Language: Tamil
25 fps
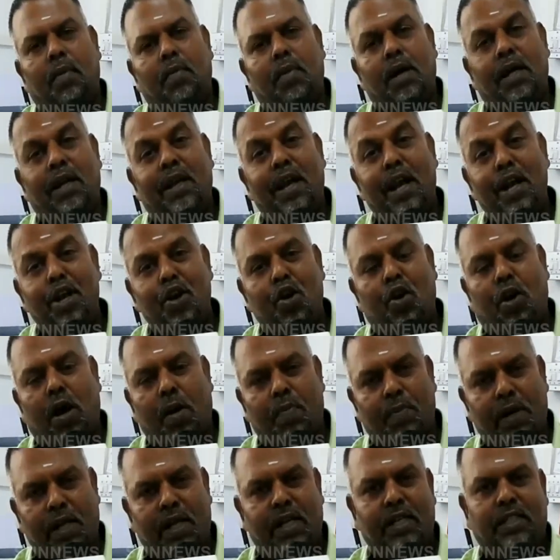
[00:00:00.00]
நம்ம ரேடியோ
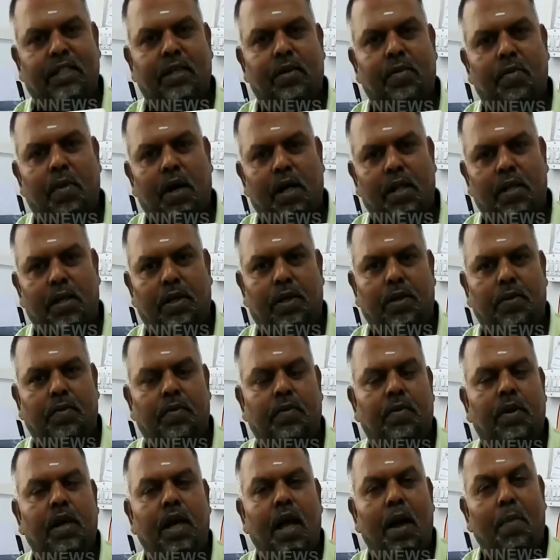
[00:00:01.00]
கம்யூனிகேஷன் பாதிக்கும்
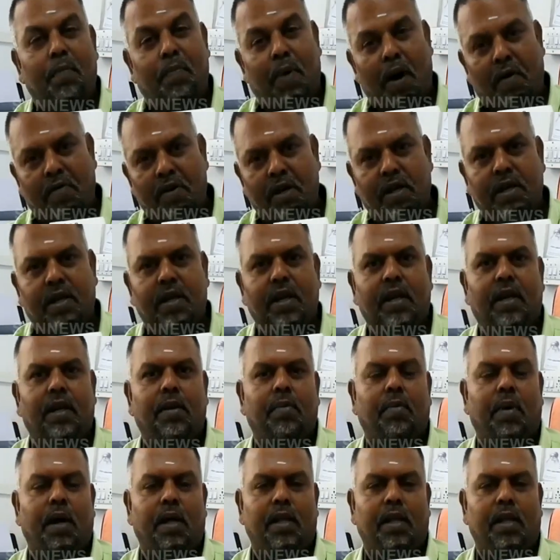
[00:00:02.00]
பவர் கிரிட்